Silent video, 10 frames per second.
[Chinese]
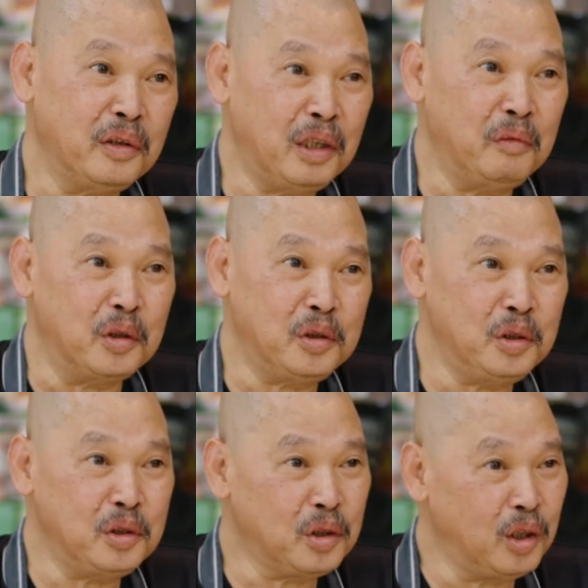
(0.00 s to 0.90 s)
然后我
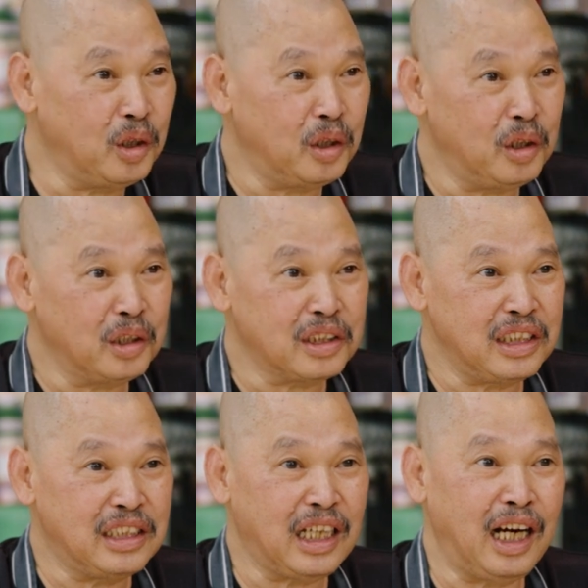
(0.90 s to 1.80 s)
去做
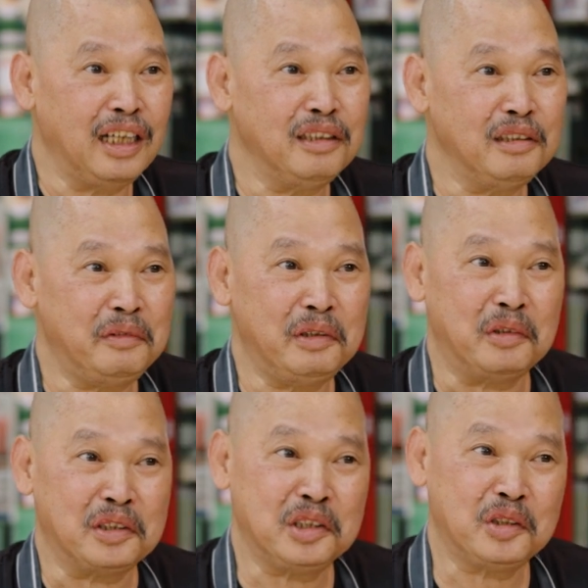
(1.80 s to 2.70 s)
西餐，因为
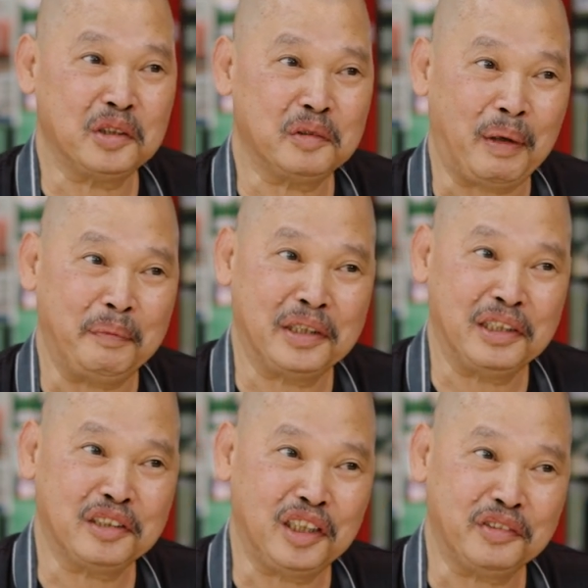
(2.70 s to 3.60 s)
我是做
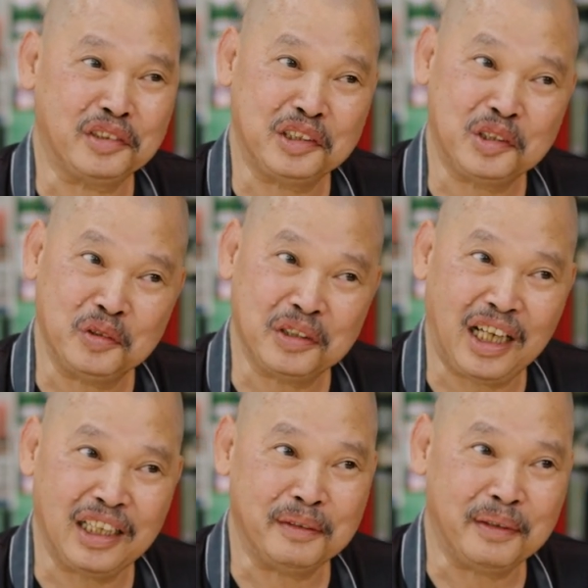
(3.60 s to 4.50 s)
barbecue chef 中
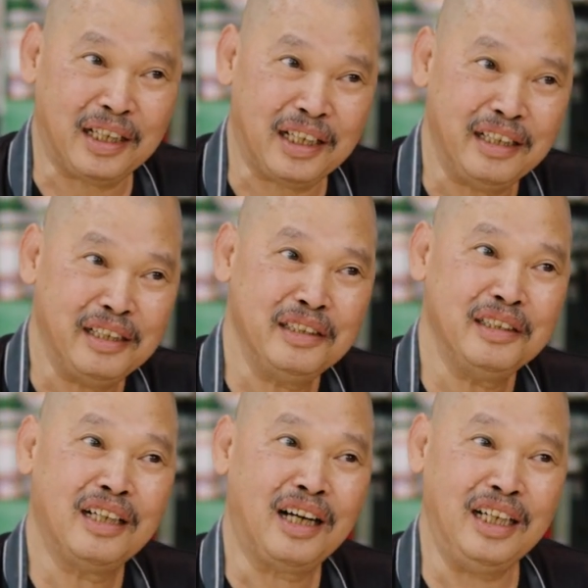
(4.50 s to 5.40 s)
餐的嘛，
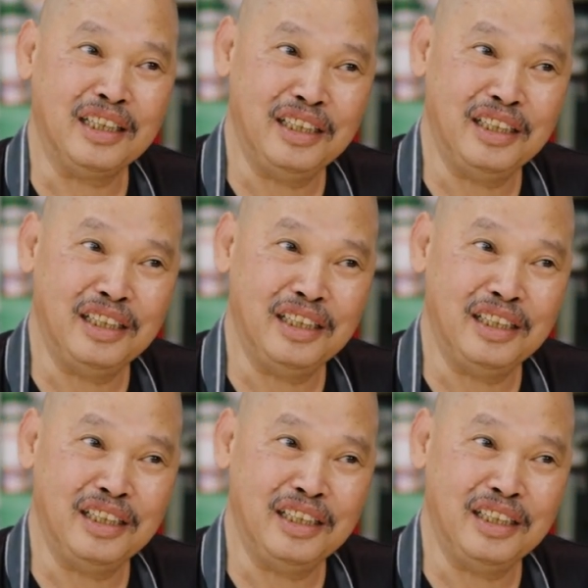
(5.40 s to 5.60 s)
哪里